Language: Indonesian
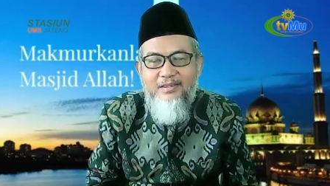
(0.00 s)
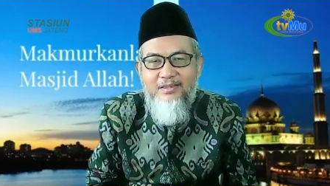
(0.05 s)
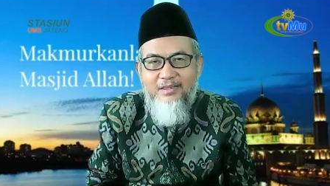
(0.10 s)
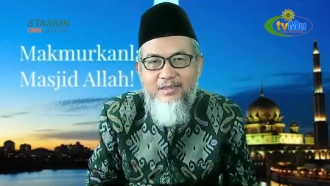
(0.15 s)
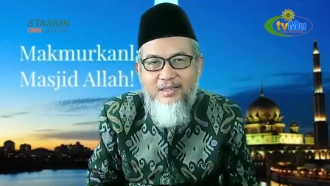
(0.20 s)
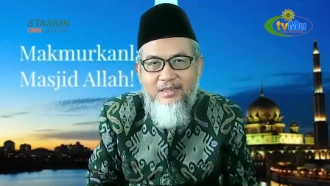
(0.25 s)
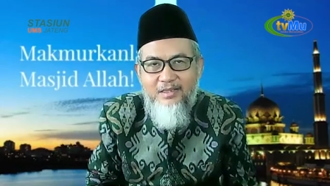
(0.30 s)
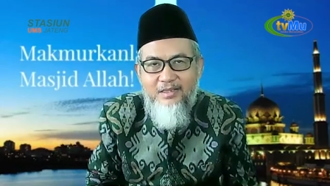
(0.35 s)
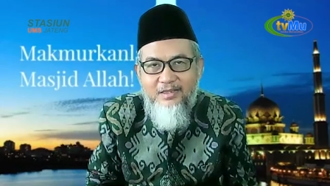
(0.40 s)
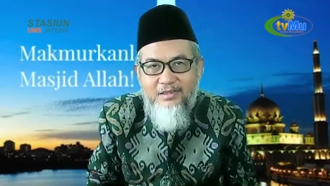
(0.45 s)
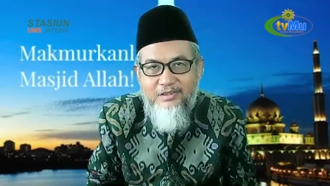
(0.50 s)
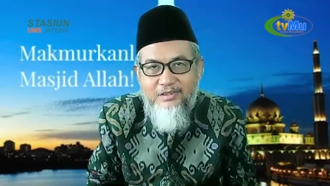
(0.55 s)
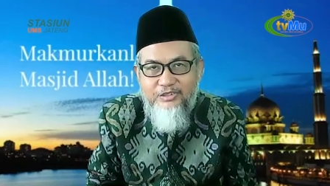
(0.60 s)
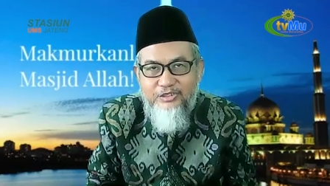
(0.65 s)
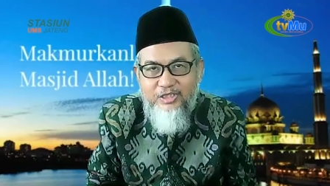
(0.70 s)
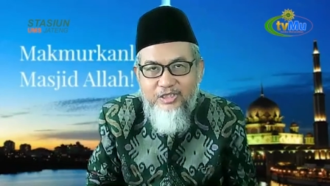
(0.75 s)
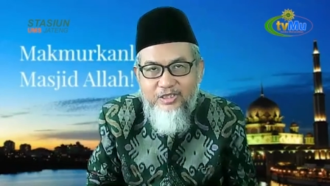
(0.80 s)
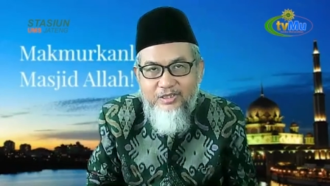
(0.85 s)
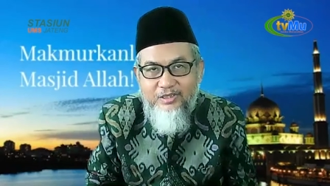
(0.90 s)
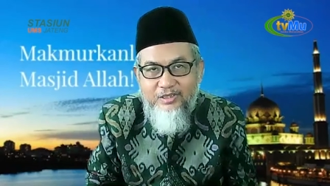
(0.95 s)
yang
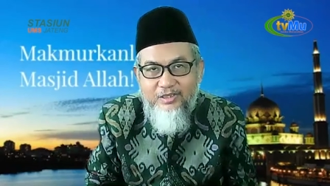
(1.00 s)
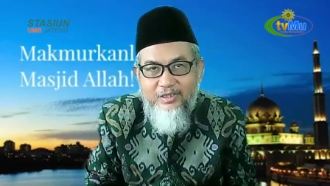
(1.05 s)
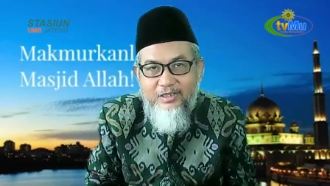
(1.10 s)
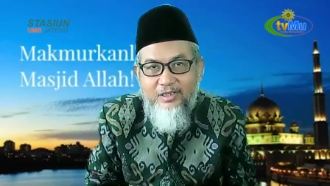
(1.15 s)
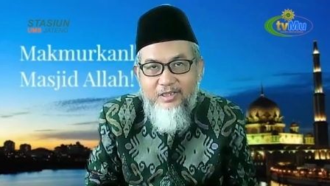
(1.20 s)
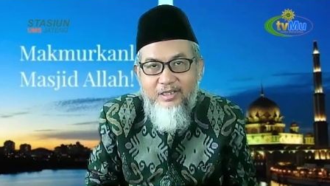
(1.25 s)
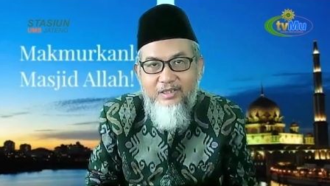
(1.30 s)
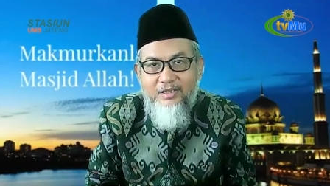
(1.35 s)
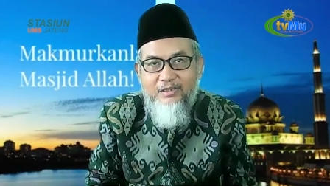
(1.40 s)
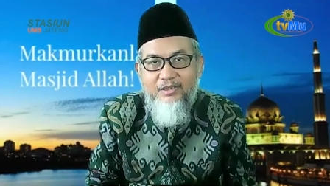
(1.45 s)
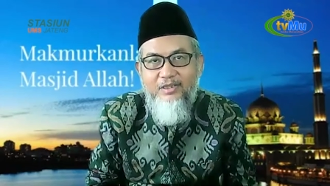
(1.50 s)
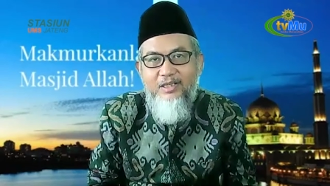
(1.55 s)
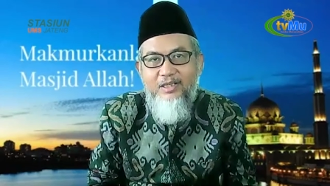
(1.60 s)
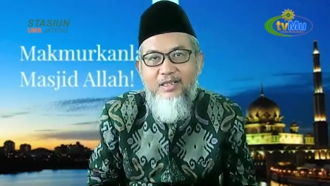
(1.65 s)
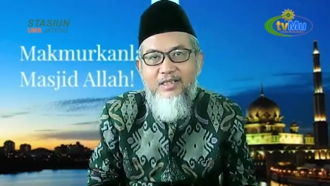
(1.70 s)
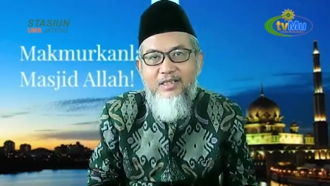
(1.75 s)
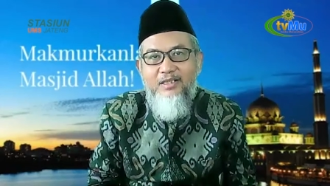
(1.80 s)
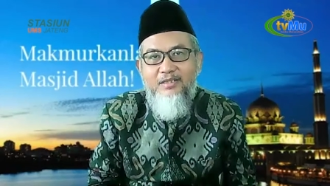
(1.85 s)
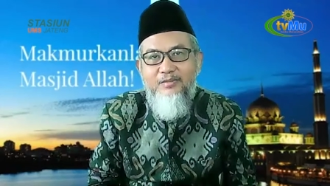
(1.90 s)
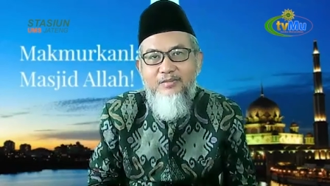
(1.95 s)
insya Allah Allah
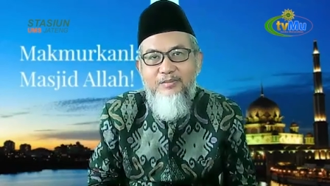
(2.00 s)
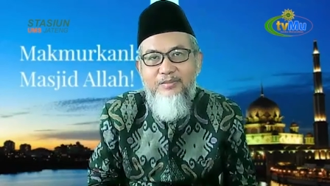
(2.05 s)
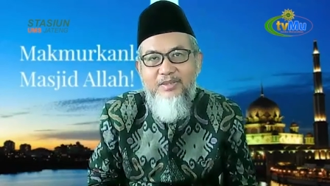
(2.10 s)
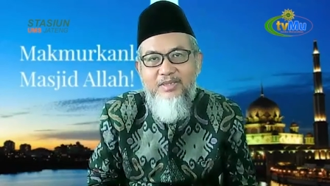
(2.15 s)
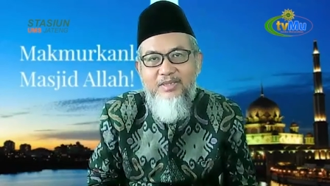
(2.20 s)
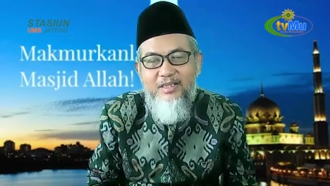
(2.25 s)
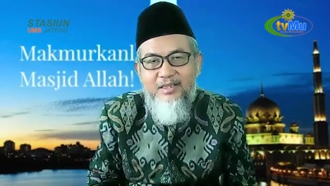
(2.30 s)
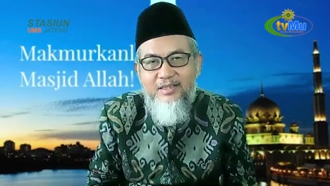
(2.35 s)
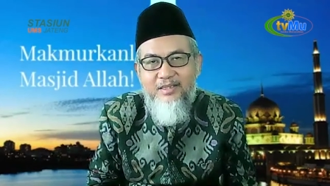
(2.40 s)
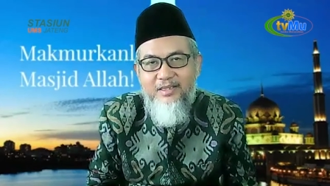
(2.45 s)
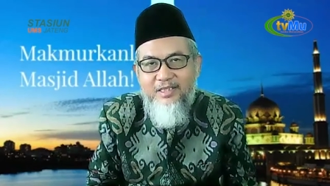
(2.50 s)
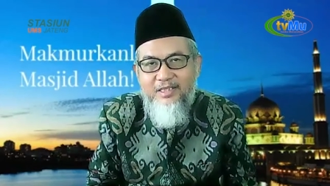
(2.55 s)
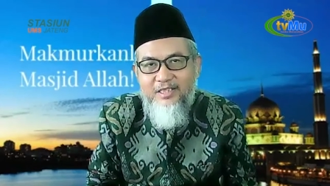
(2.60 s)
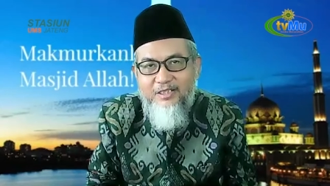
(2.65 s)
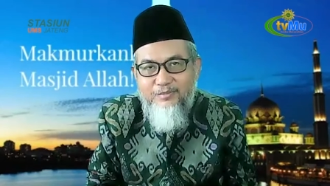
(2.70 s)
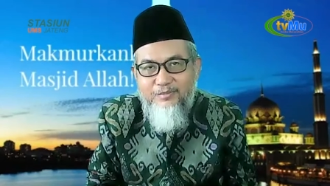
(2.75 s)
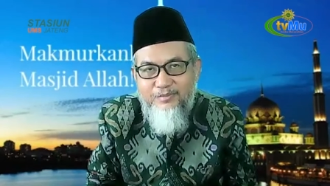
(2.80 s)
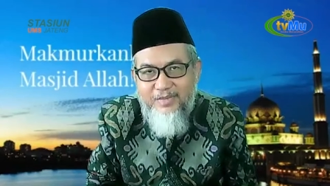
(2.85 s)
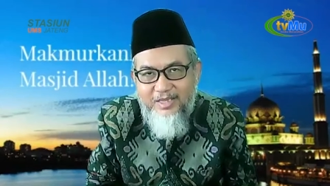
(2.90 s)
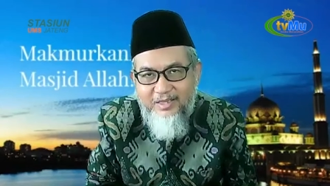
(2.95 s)
akan memberikan
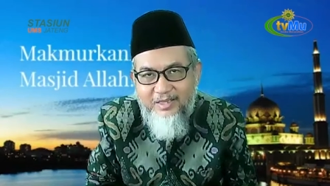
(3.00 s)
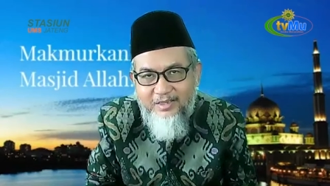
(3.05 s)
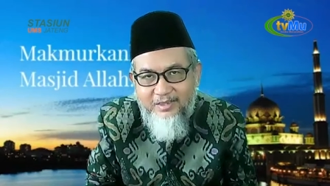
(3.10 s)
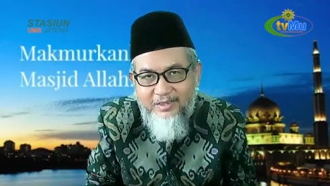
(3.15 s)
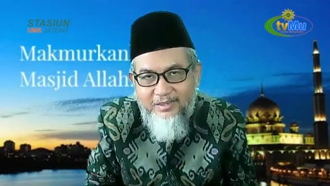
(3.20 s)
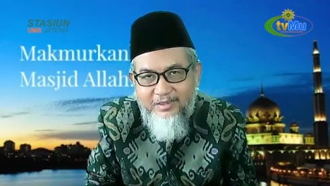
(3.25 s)
hikmah,